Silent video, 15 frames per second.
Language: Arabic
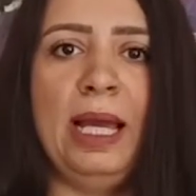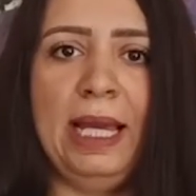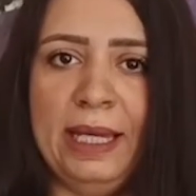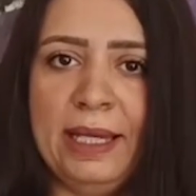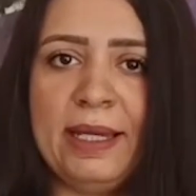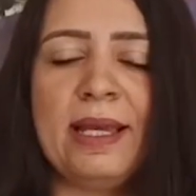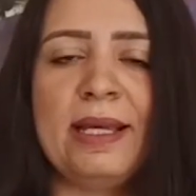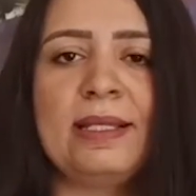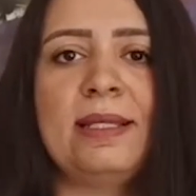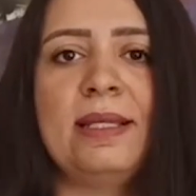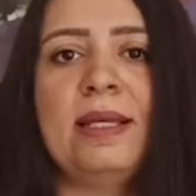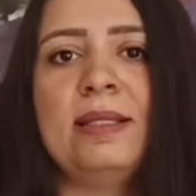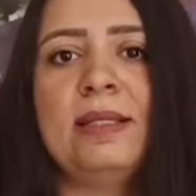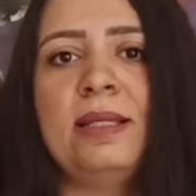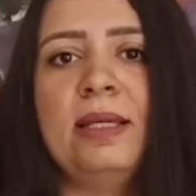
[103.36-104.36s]
حنكة
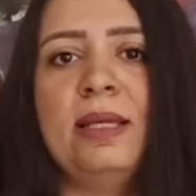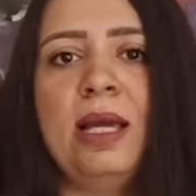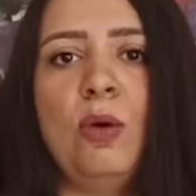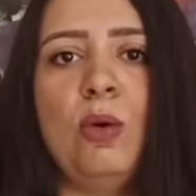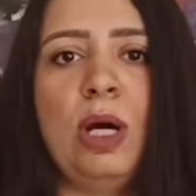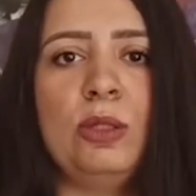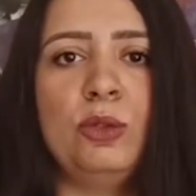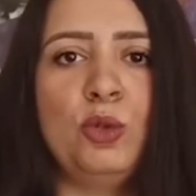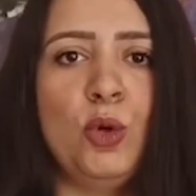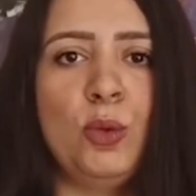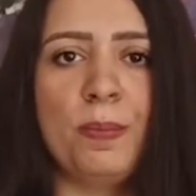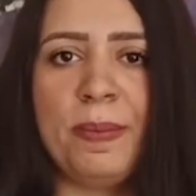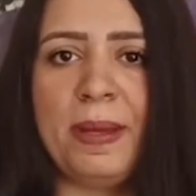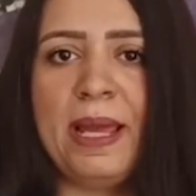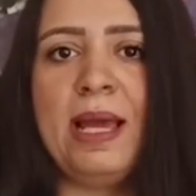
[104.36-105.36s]
سياسية
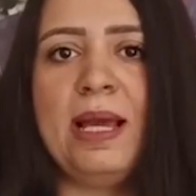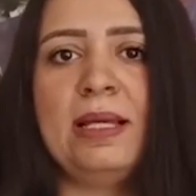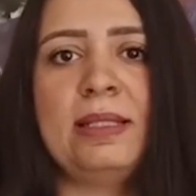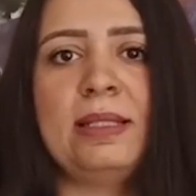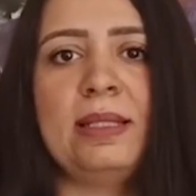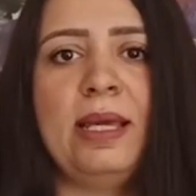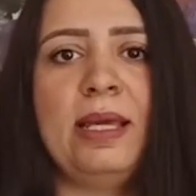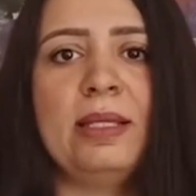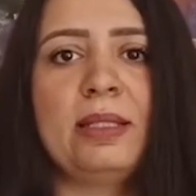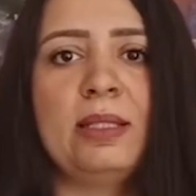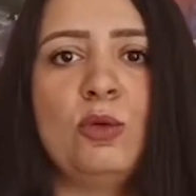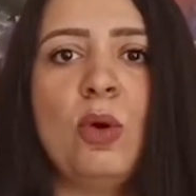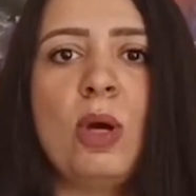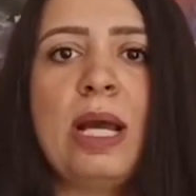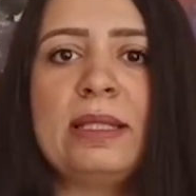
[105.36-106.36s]
وعندهم باع
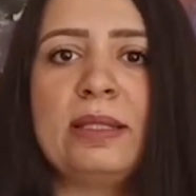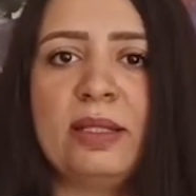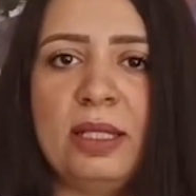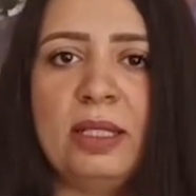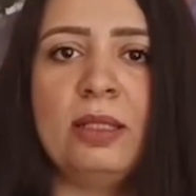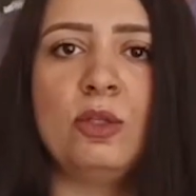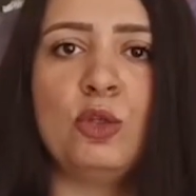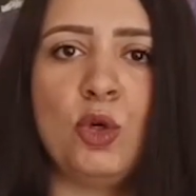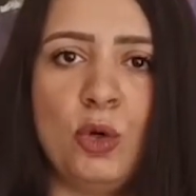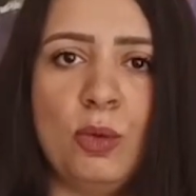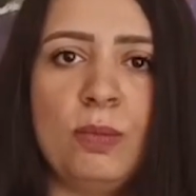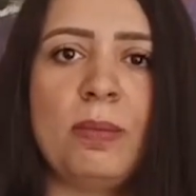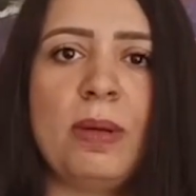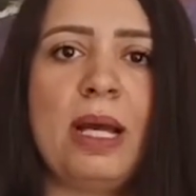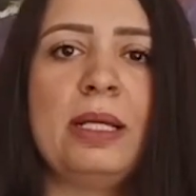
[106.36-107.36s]
سياسي وقادرين ان
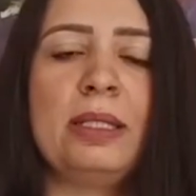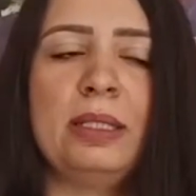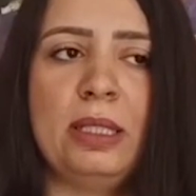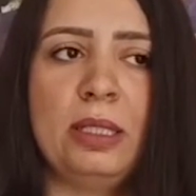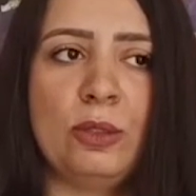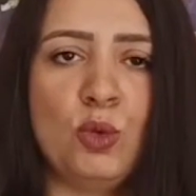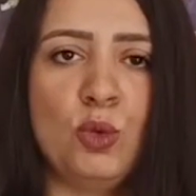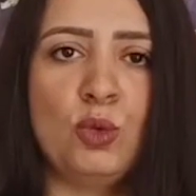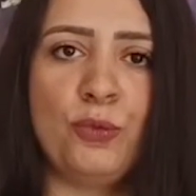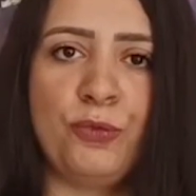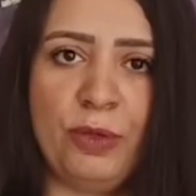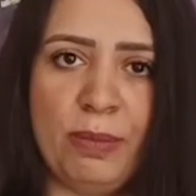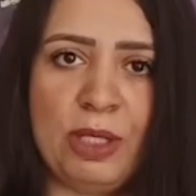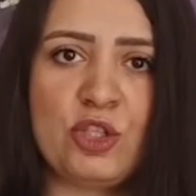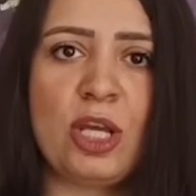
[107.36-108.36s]
هم يكونوا
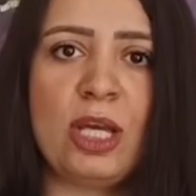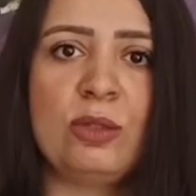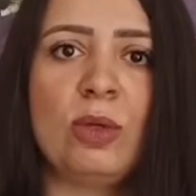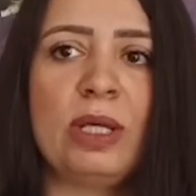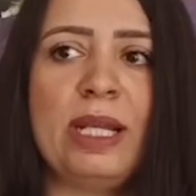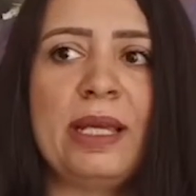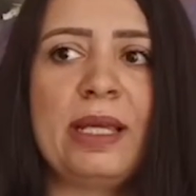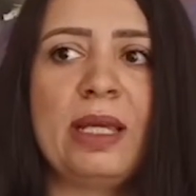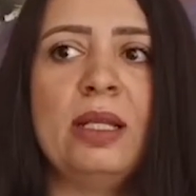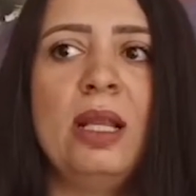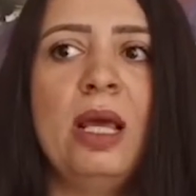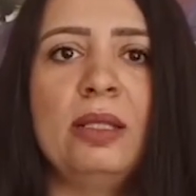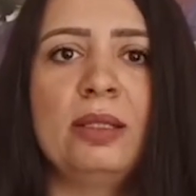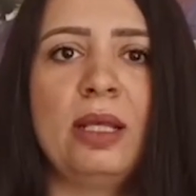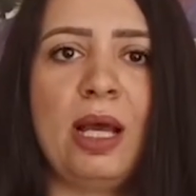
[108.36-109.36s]
في المشهد ولكن
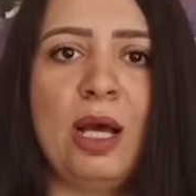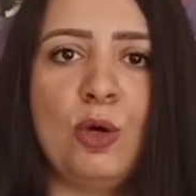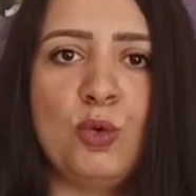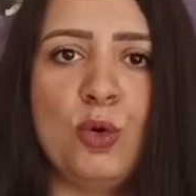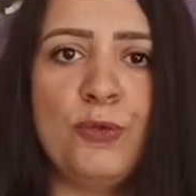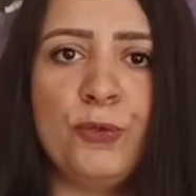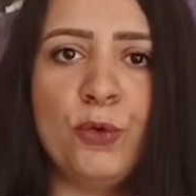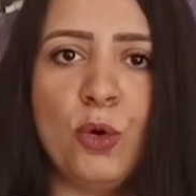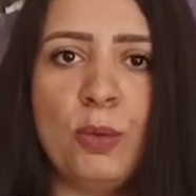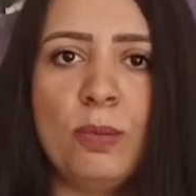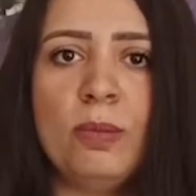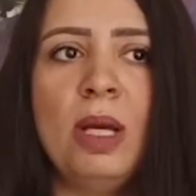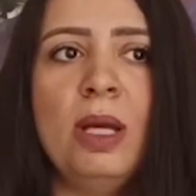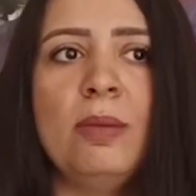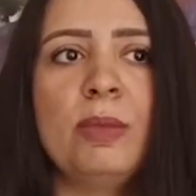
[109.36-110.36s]

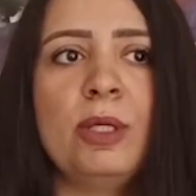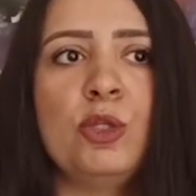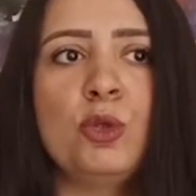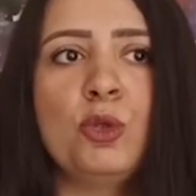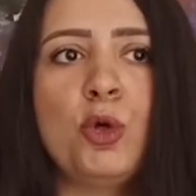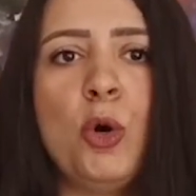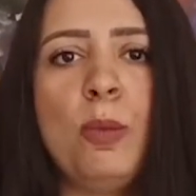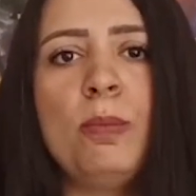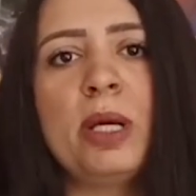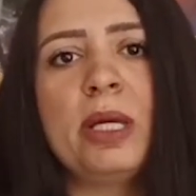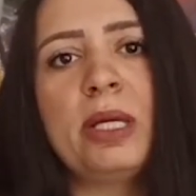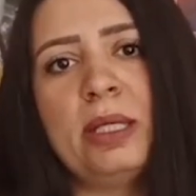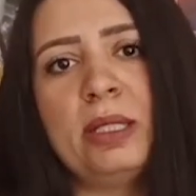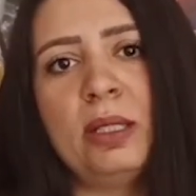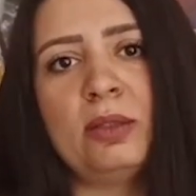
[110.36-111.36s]
تخوفهم من ان هم
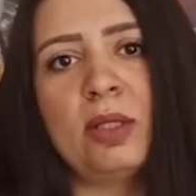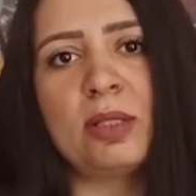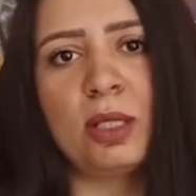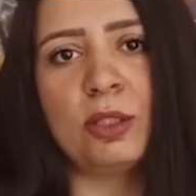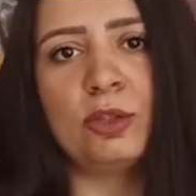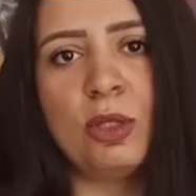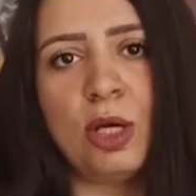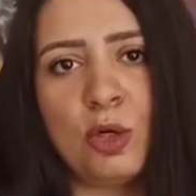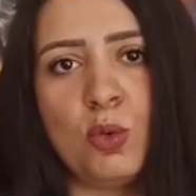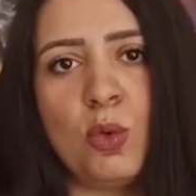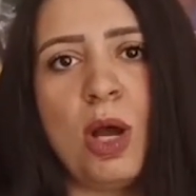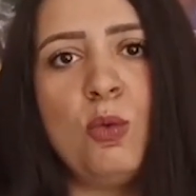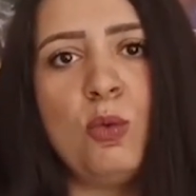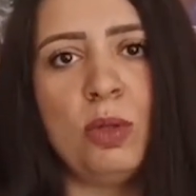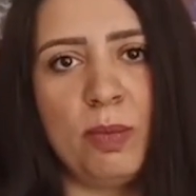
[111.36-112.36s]

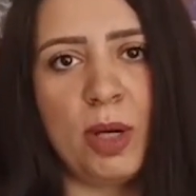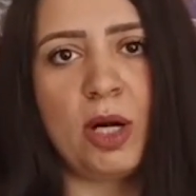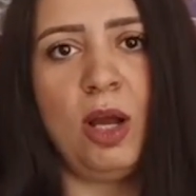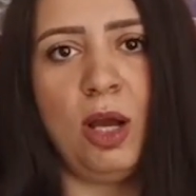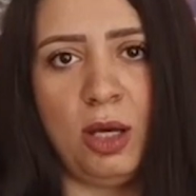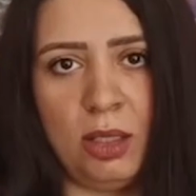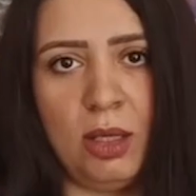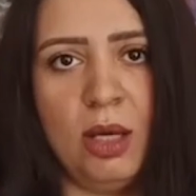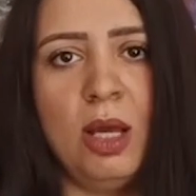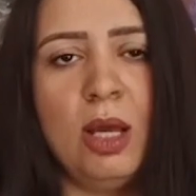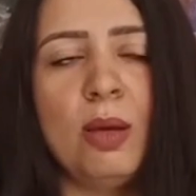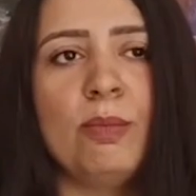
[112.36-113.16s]
يتصدروا اول مرحلة